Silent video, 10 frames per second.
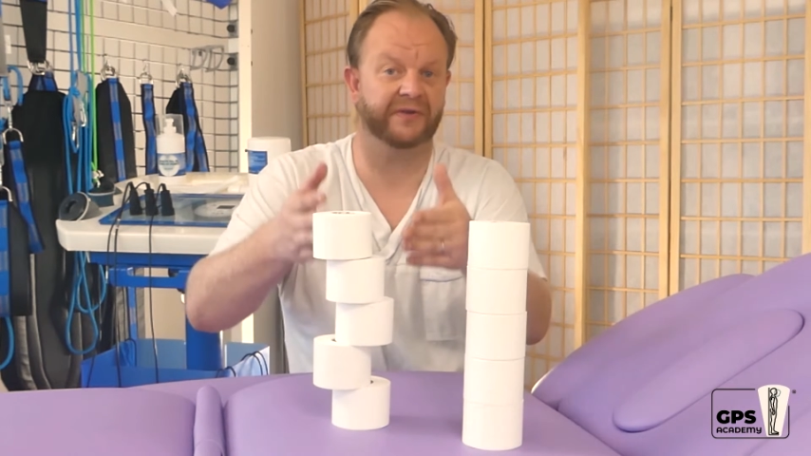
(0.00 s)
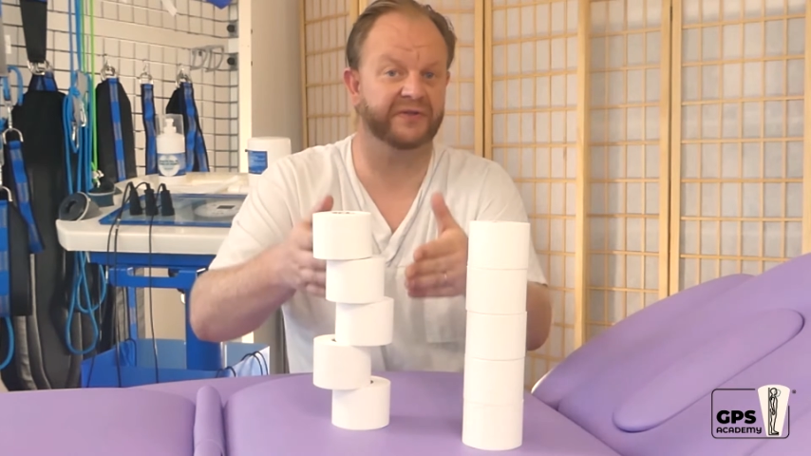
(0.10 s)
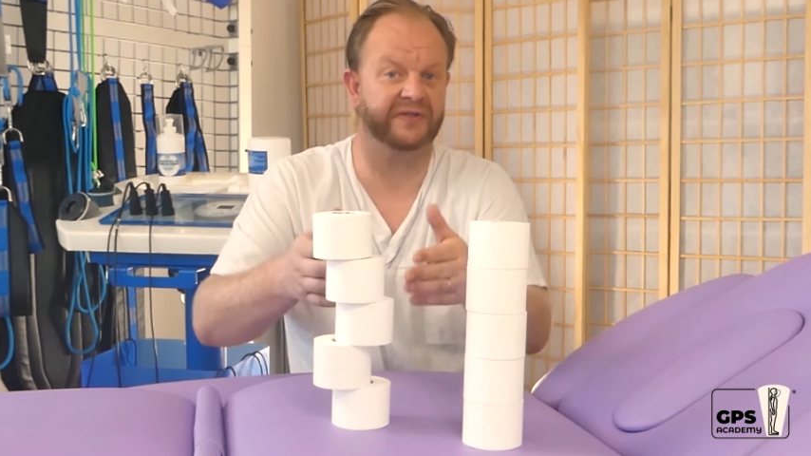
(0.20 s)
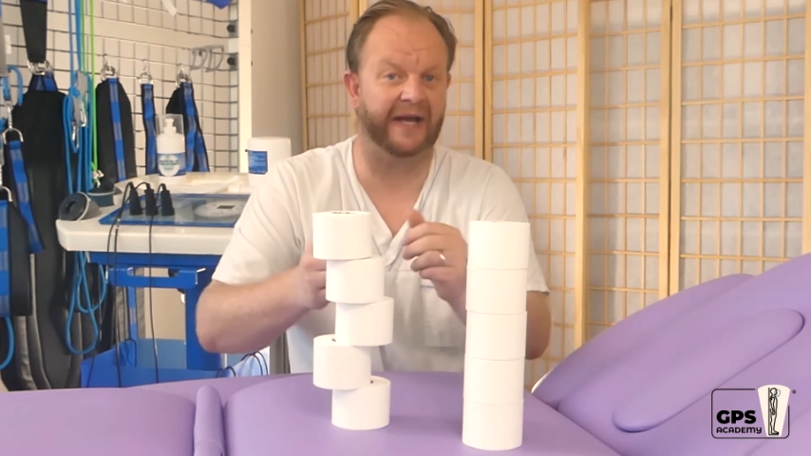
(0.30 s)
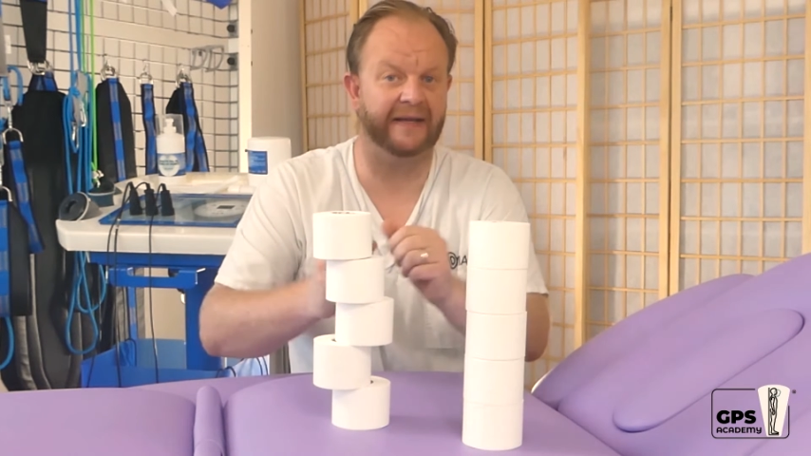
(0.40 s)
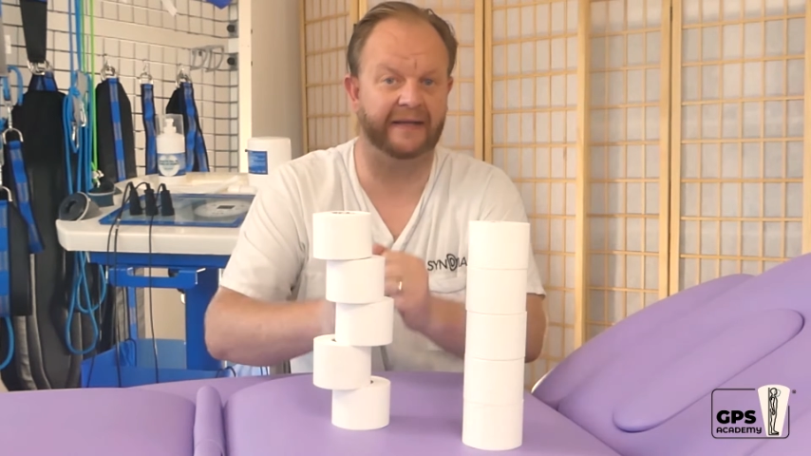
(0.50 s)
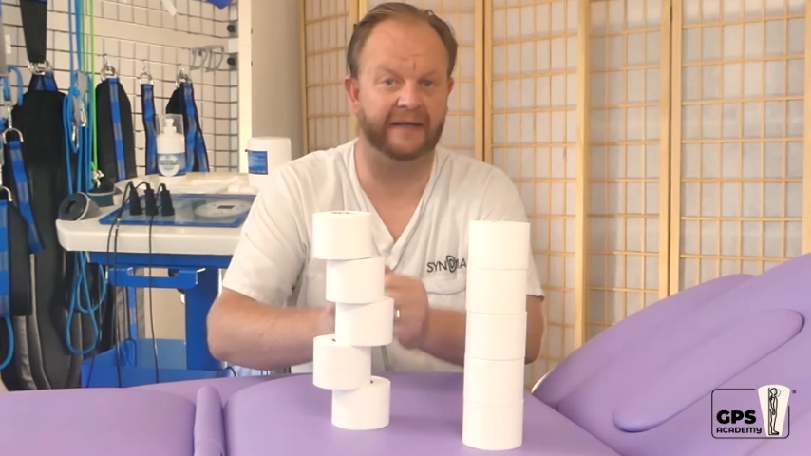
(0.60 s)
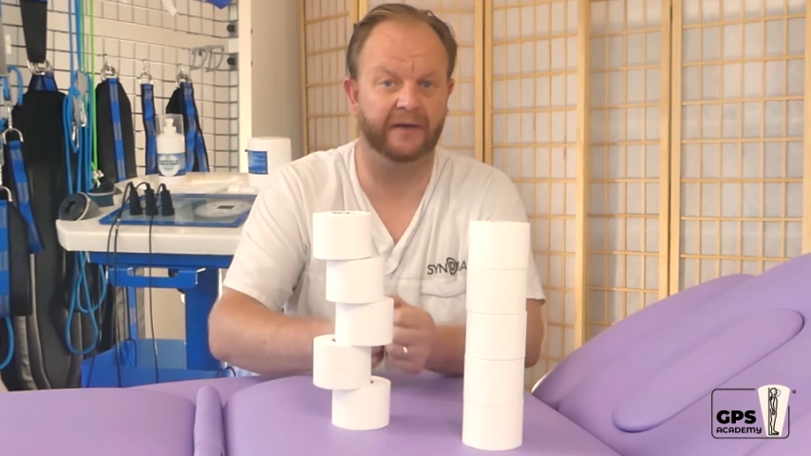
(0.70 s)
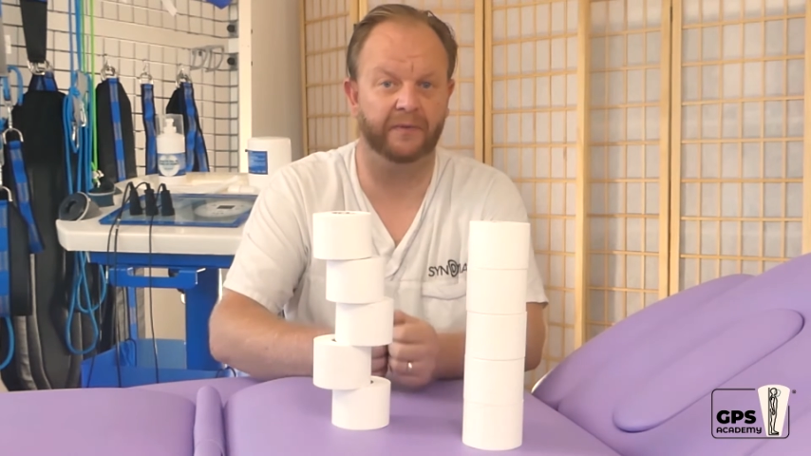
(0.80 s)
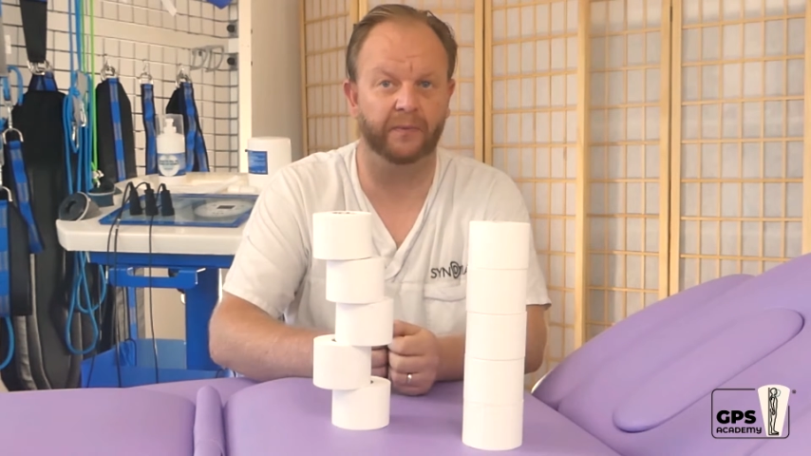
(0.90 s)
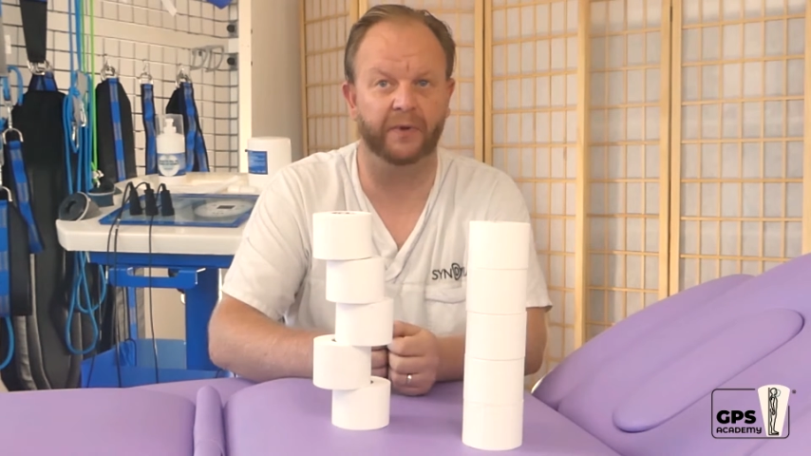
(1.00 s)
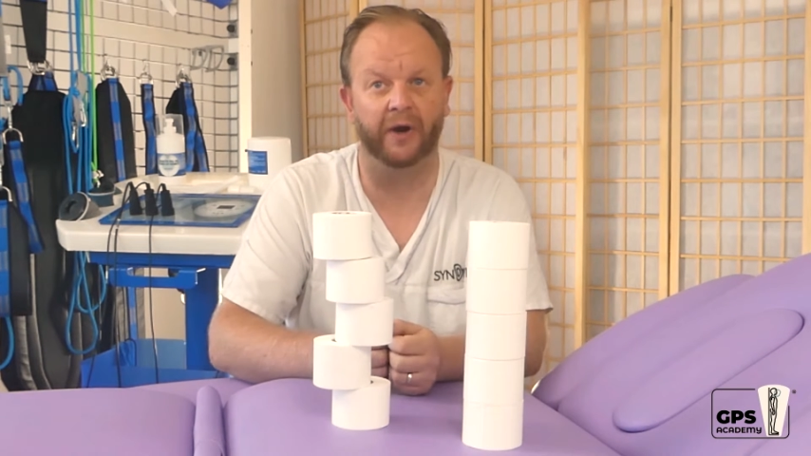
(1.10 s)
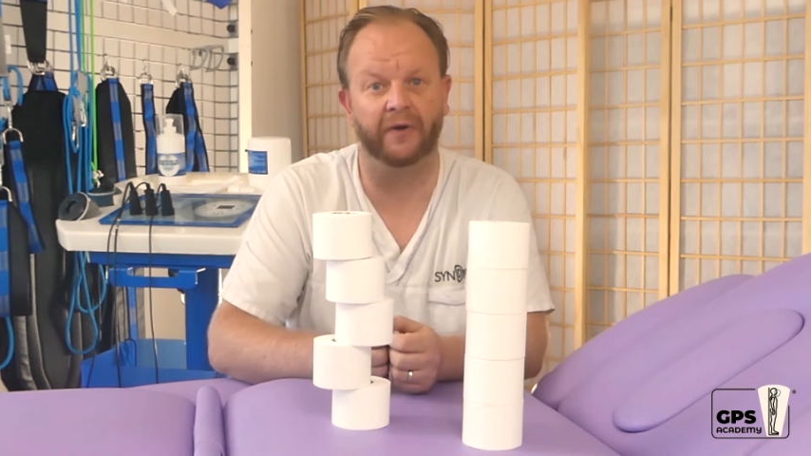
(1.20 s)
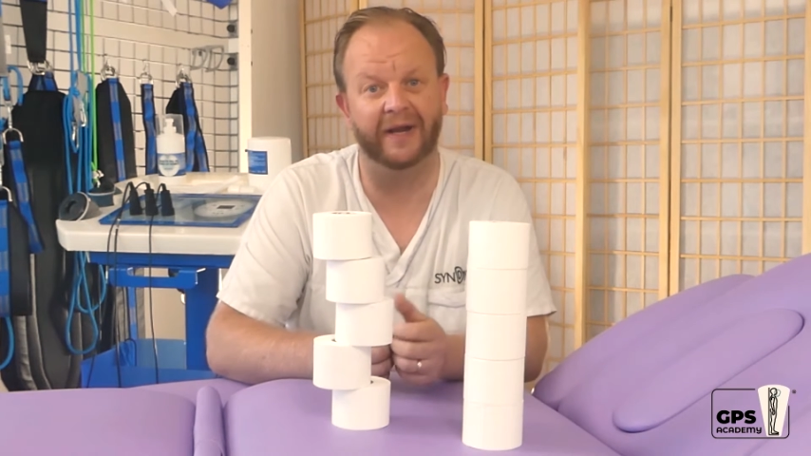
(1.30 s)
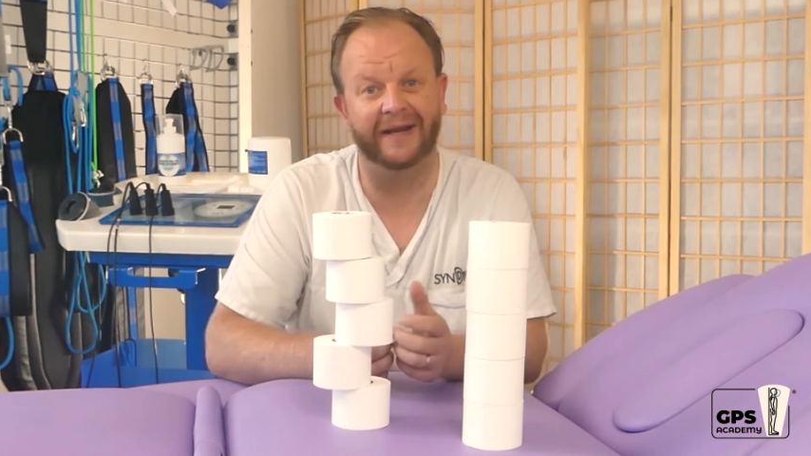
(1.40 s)
Mentre stiamo
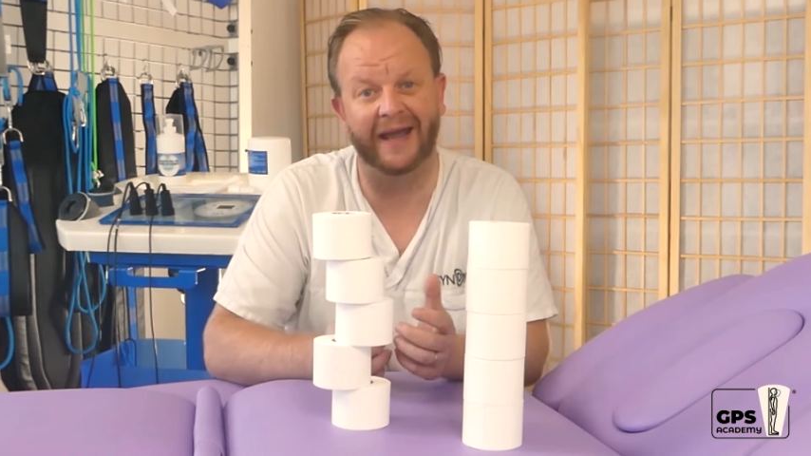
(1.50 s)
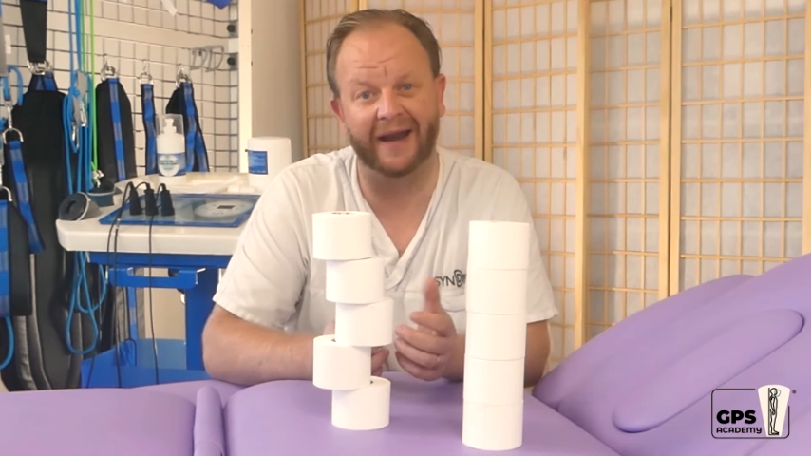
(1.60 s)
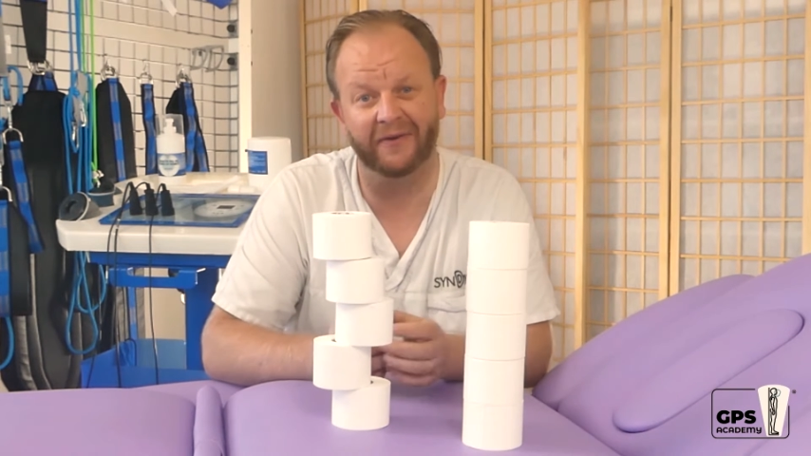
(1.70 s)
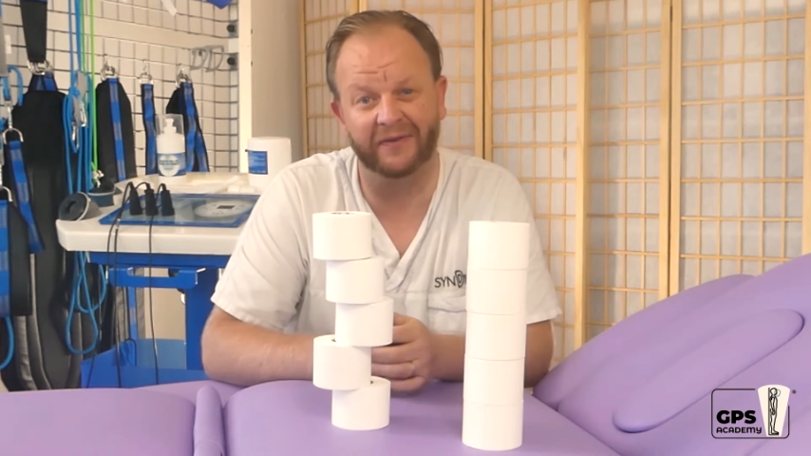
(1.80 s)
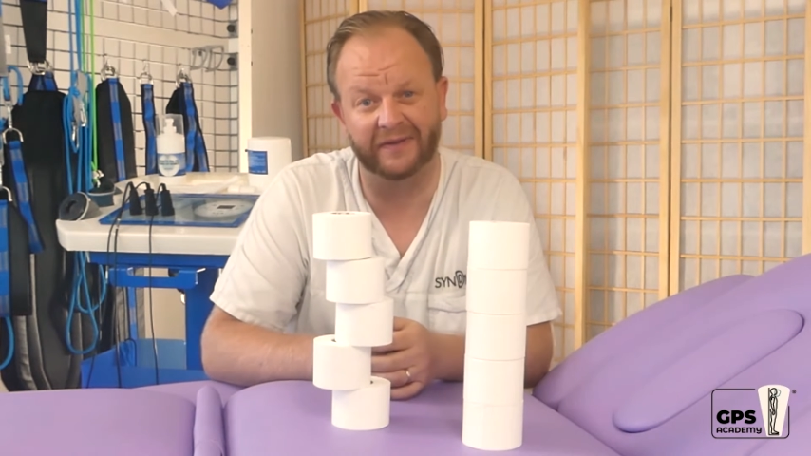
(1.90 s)
comunque in piedi,